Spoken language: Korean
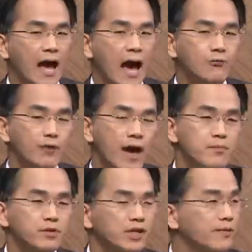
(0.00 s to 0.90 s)
하루에
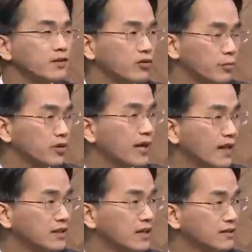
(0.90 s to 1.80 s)
한 번 일반 접견이
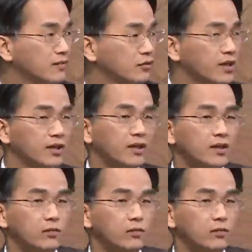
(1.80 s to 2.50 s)
가능하기 때문에